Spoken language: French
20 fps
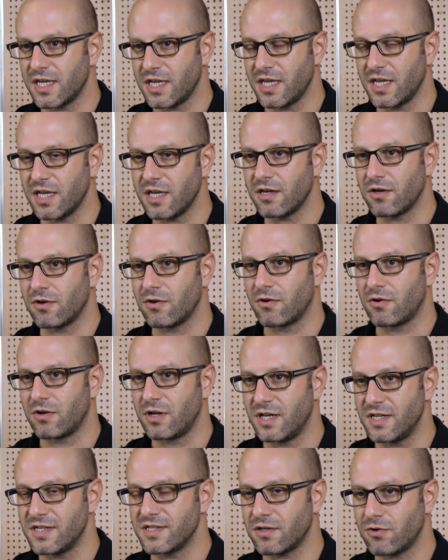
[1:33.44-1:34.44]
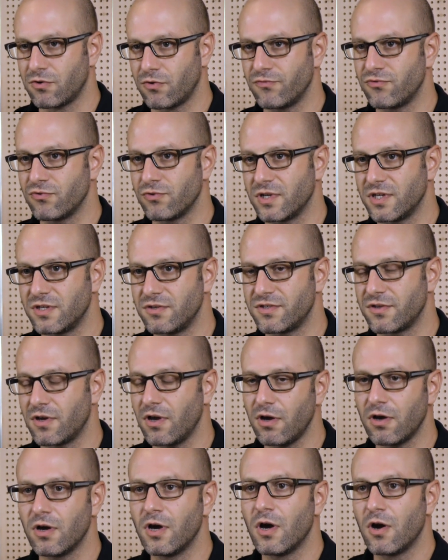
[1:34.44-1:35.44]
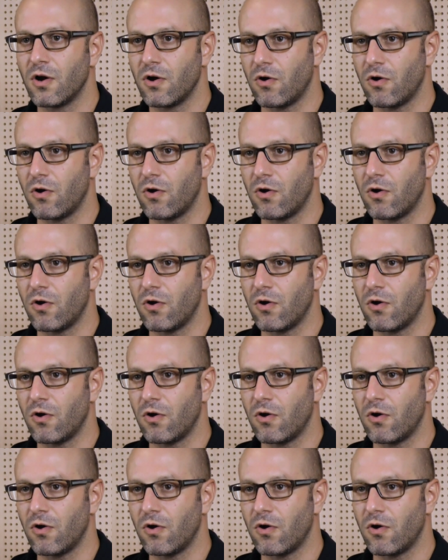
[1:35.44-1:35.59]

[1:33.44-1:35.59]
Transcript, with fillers: Et euh, les review éditeurs